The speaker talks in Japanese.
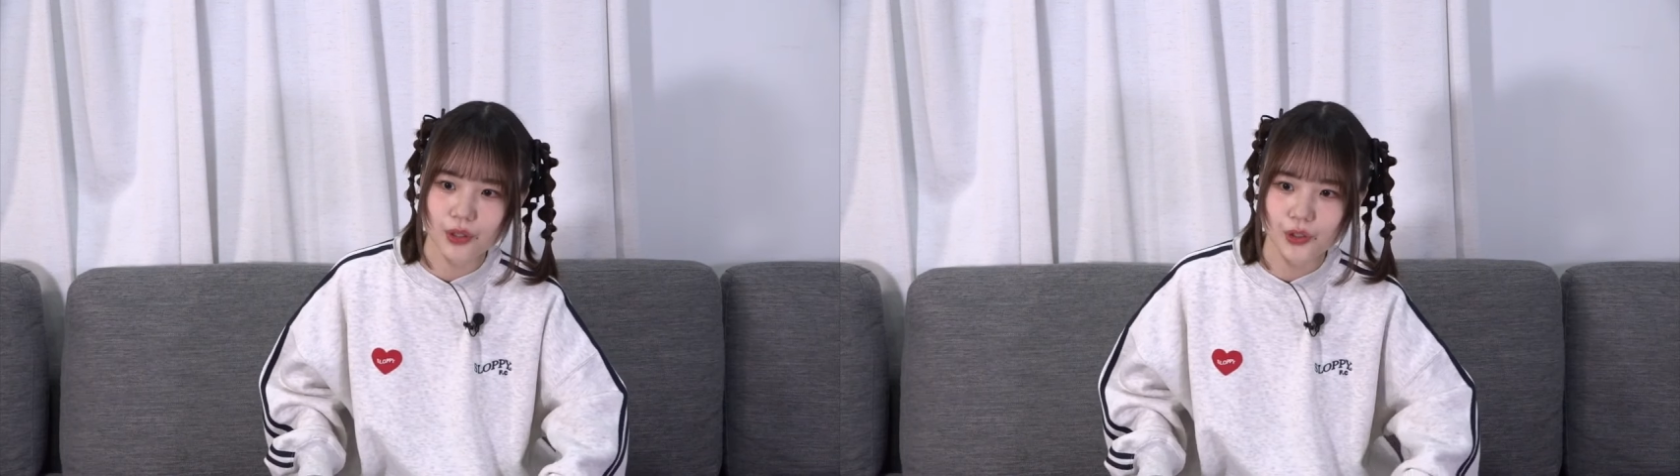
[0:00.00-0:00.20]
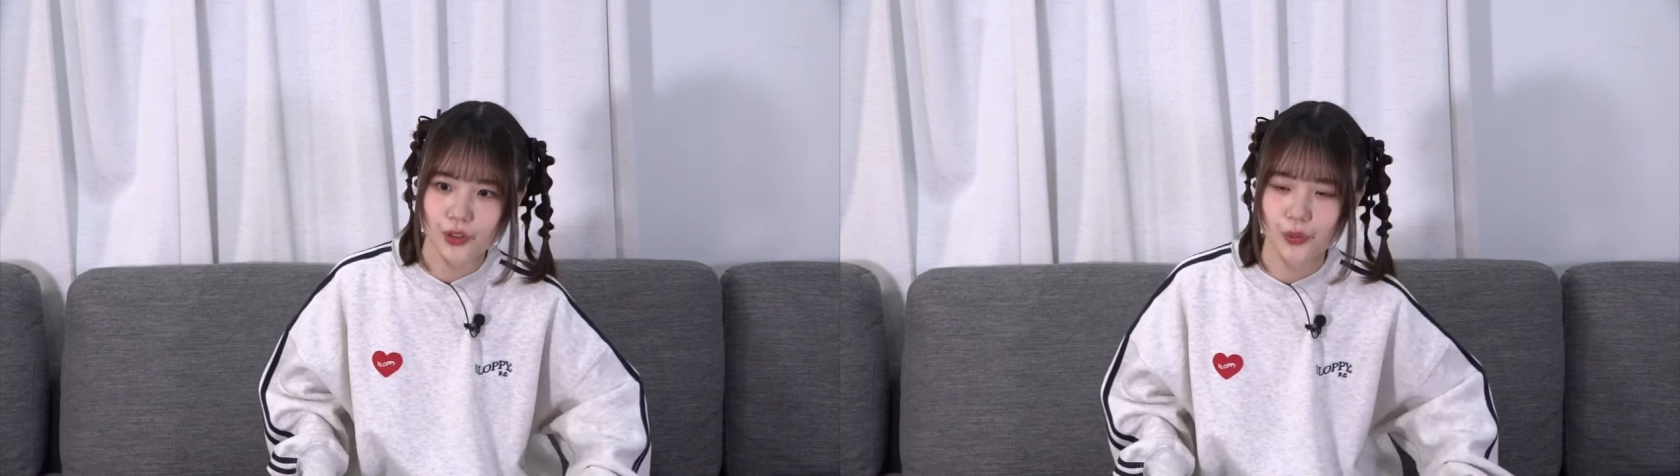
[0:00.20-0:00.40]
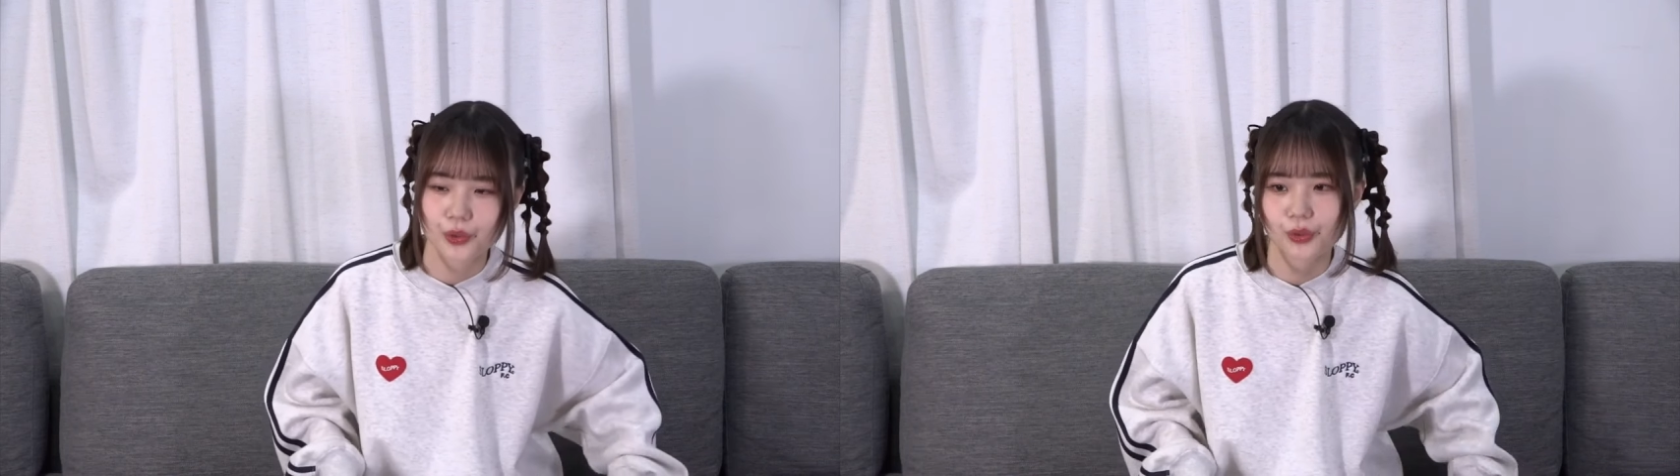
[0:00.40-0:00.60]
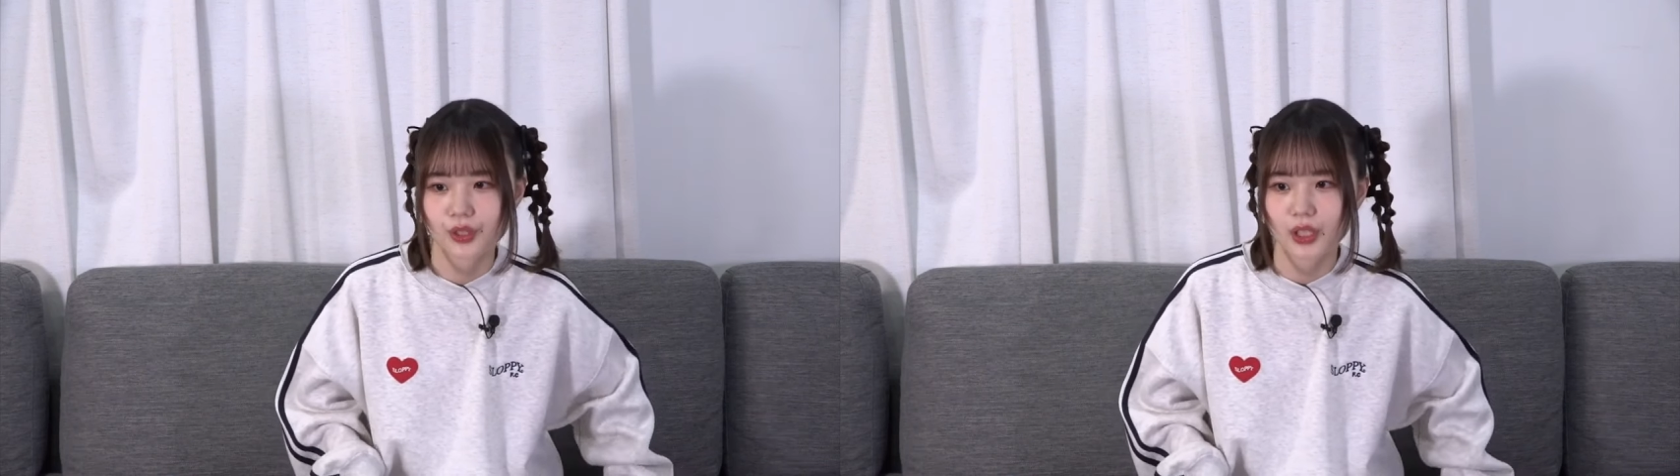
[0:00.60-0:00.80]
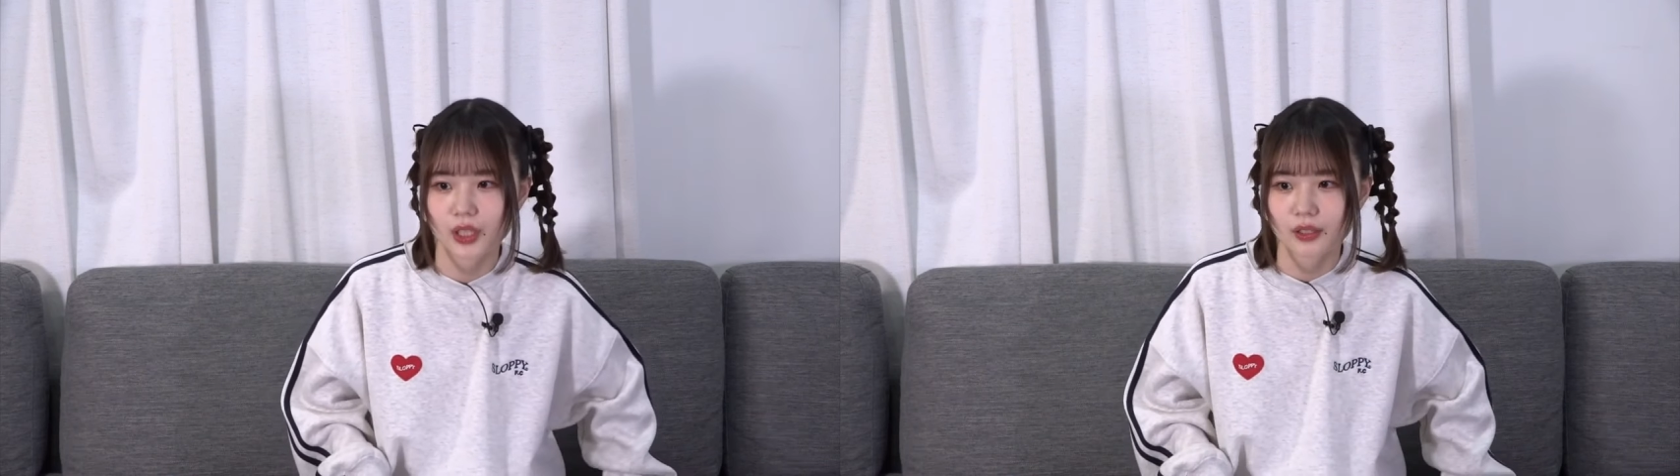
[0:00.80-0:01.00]
い興味を
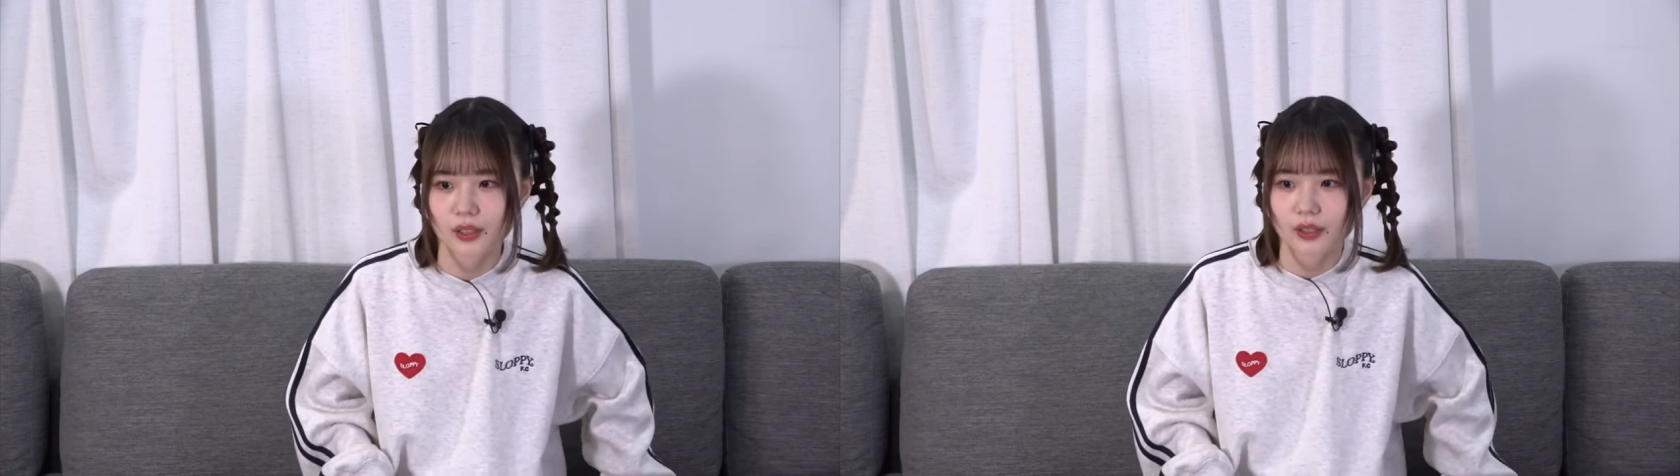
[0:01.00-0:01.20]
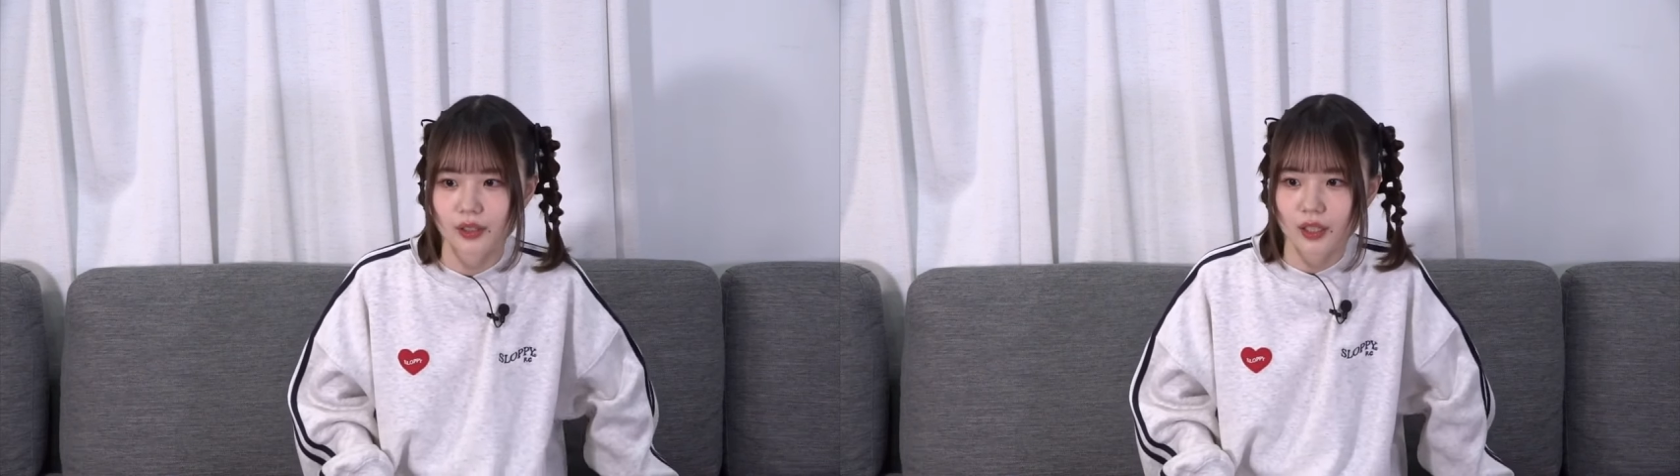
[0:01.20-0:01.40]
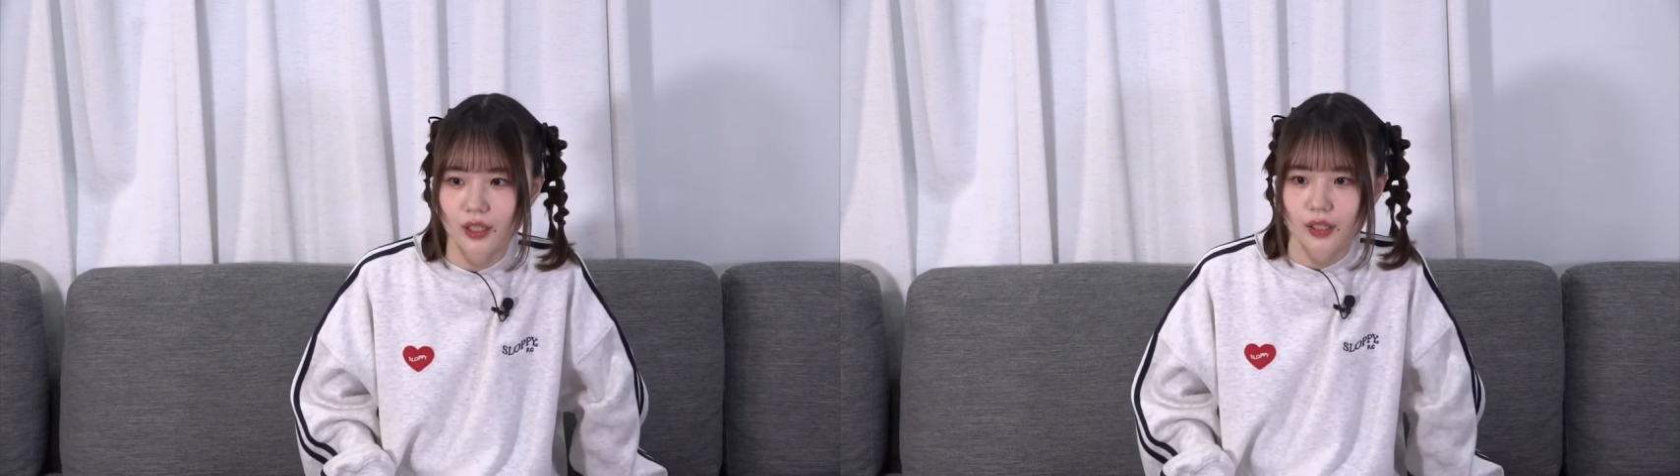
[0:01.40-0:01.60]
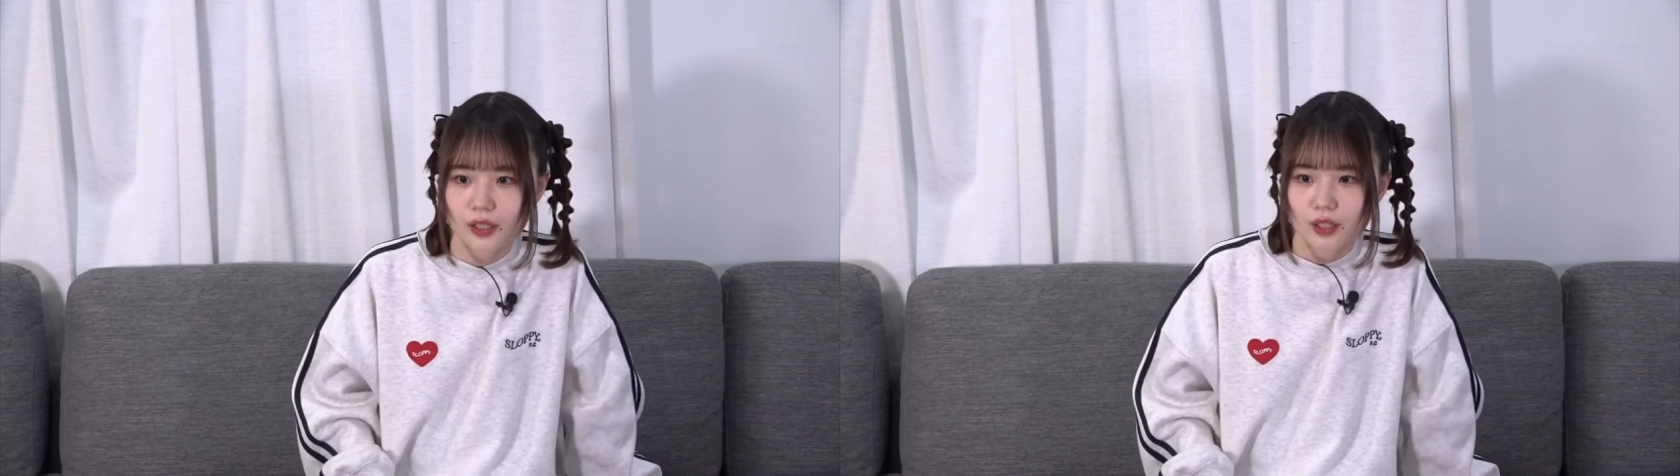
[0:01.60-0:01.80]
惹かれていて。